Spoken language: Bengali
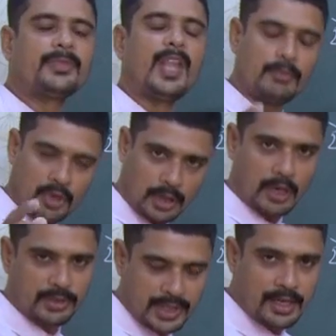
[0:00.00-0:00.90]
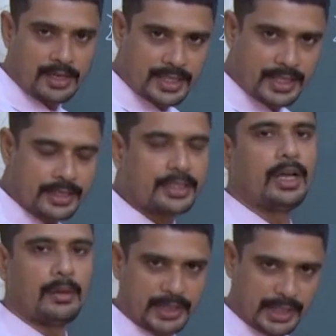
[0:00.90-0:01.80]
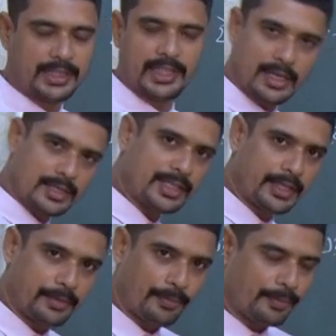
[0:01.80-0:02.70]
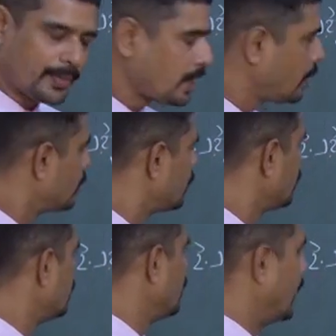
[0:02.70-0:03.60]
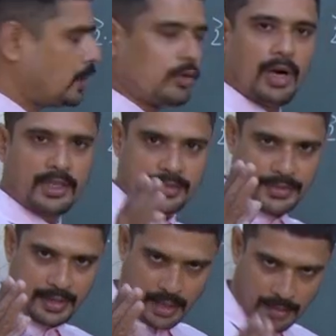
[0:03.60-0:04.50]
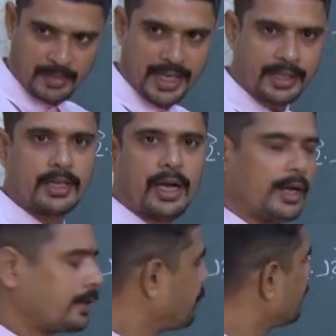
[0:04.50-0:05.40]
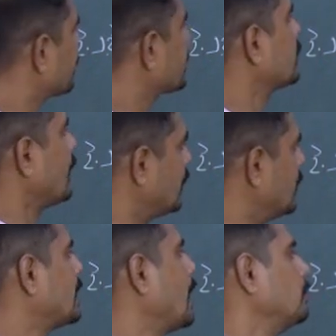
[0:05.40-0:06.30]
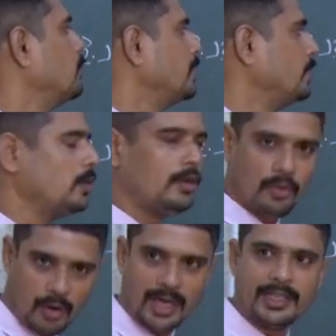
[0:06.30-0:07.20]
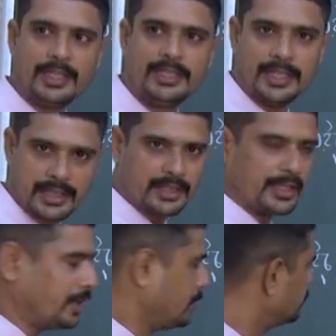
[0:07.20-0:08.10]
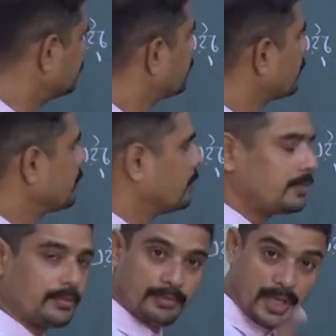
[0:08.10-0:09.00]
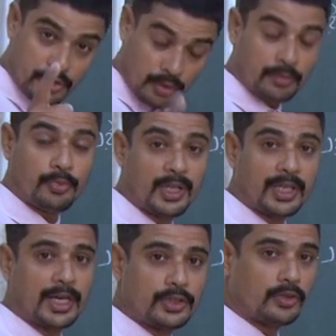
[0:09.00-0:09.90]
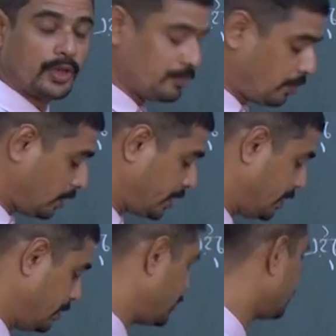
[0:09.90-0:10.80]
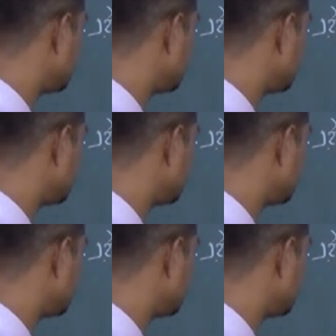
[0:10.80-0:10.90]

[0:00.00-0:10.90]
নাম করা ঐতিহাসিক আমাদের ইতিহাসের এডওয়ার্ড হ্যামলেট কার তার লেখা বই হোয়াট ইজ হিস্ট্রি ভীষণ পরীক্ষার জন্য ইম্পর্টেন্ট